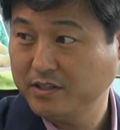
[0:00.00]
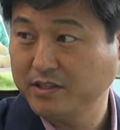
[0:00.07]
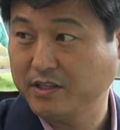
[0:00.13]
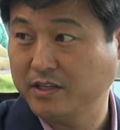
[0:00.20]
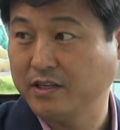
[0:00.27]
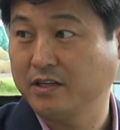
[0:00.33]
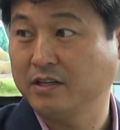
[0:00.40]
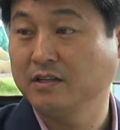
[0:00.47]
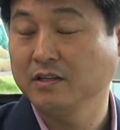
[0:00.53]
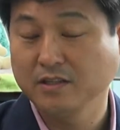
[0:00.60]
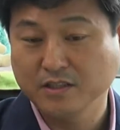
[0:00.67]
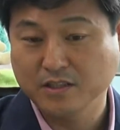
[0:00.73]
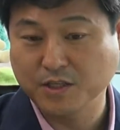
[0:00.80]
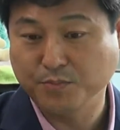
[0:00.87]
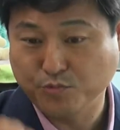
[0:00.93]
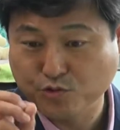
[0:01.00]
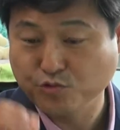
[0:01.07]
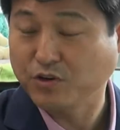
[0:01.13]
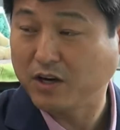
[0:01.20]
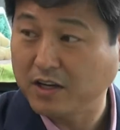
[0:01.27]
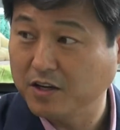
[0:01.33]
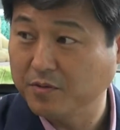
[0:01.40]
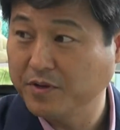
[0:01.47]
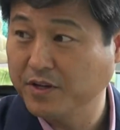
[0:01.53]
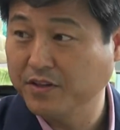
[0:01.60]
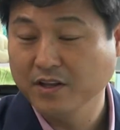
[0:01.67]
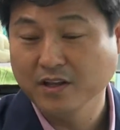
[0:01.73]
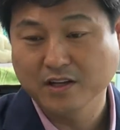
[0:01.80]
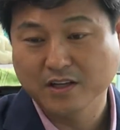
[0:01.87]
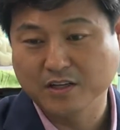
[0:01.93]
이제 집중을
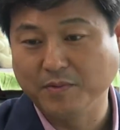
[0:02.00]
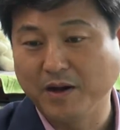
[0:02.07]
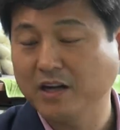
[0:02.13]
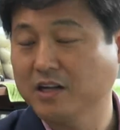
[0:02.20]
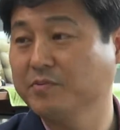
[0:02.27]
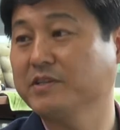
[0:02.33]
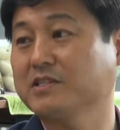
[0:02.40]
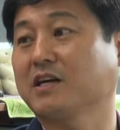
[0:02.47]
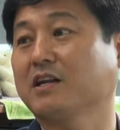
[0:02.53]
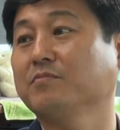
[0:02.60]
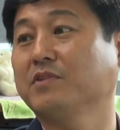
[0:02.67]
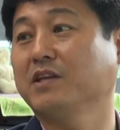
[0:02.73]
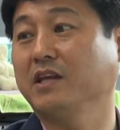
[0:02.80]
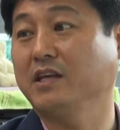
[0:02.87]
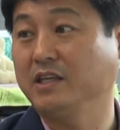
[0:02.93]
하려면 그만큼의 사람들이